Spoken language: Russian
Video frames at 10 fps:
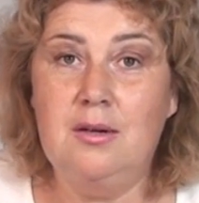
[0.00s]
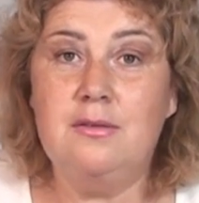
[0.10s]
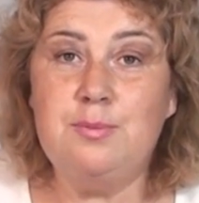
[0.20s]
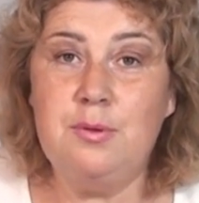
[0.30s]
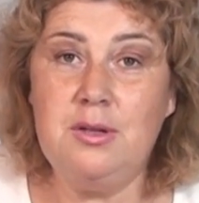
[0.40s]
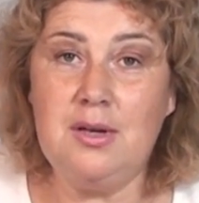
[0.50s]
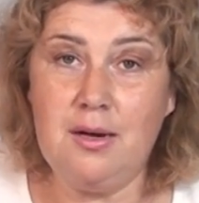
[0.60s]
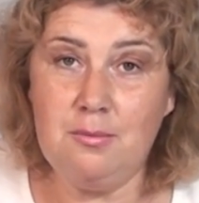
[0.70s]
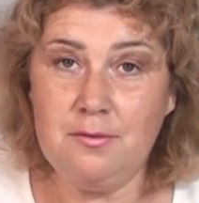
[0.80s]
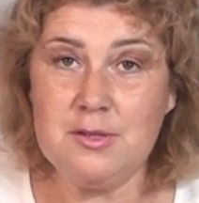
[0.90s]

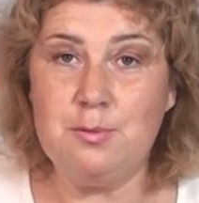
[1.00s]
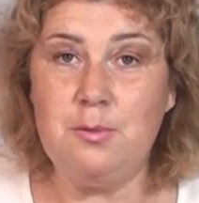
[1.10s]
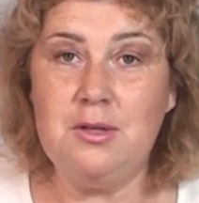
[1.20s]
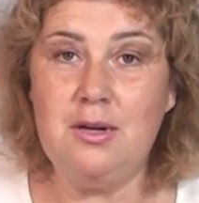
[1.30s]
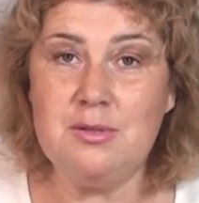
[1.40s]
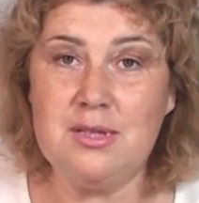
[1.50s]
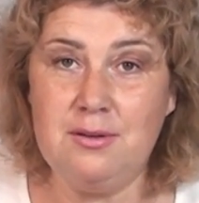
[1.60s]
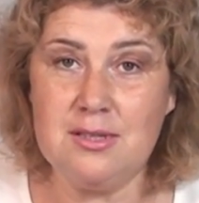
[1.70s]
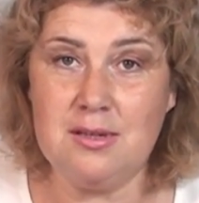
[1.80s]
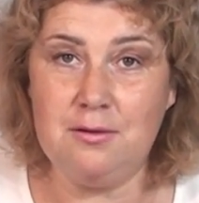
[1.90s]
Вспоминаем, вспоминаем
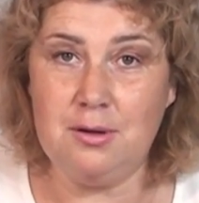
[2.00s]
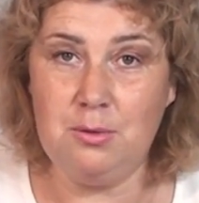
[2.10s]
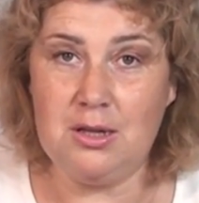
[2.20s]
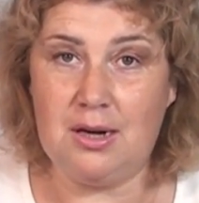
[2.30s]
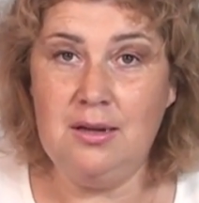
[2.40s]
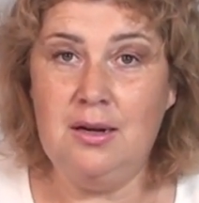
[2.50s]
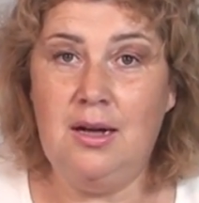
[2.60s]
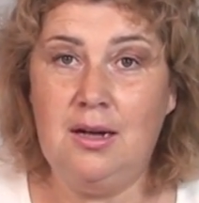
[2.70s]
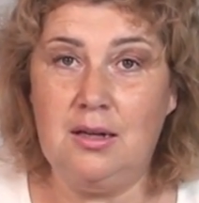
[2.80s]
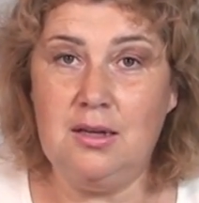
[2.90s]
советские времена,
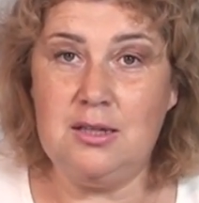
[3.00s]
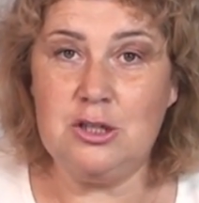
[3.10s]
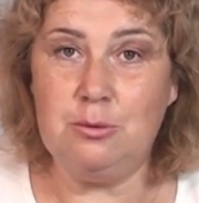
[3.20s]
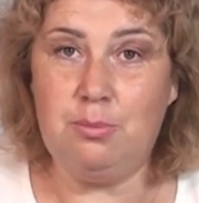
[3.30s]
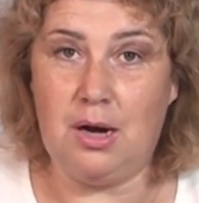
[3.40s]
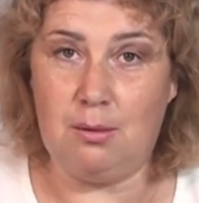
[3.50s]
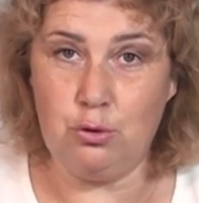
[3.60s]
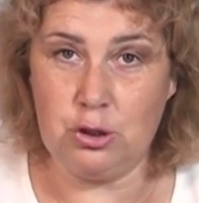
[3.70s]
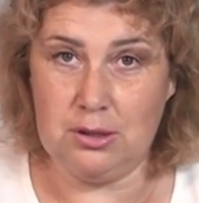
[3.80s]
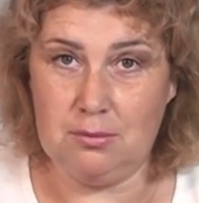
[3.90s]
когда наши
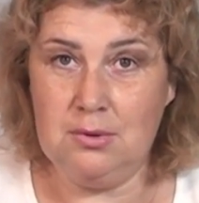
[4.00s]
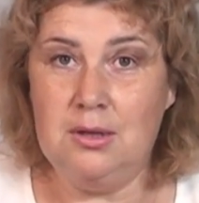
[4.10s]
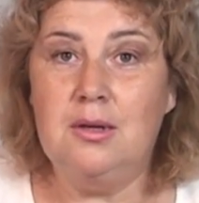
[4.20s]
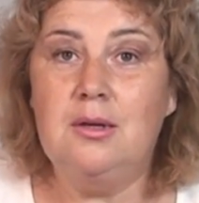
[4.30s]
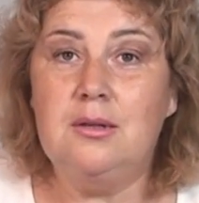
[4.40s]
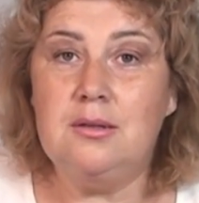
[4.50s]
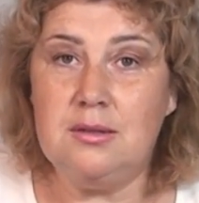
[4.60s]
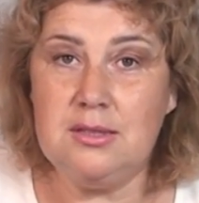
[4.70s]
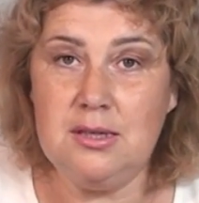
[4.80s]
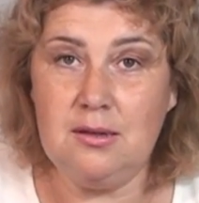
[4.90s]
бабушки,
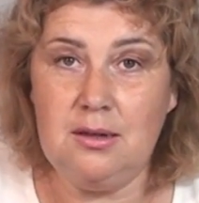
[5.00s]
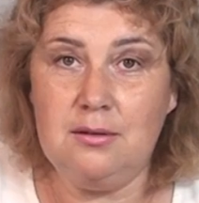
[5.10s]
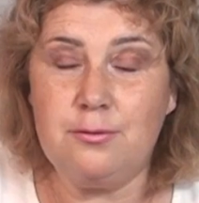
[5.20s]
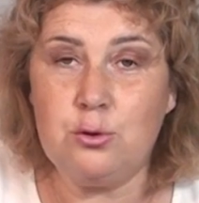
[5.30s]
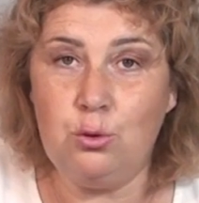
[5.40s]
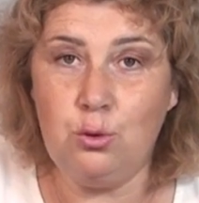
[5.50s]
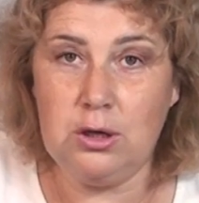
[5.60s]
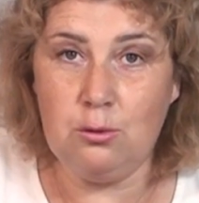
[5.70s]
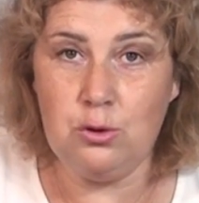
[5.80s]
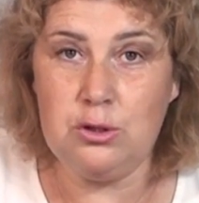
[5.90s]
делали в
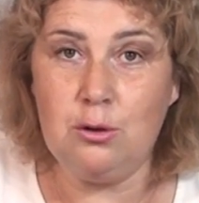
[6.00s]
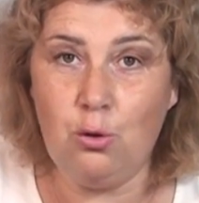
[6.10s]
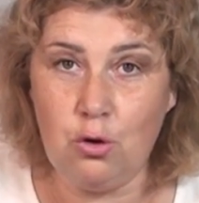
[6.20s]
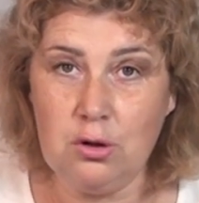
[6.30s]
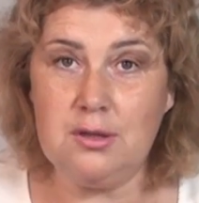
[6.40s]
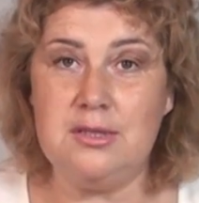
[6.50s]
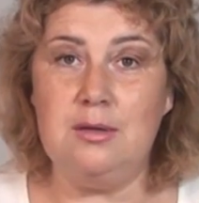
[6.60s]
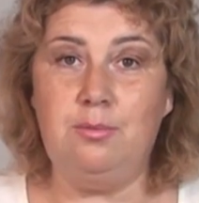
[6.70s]
сундуке узелок, где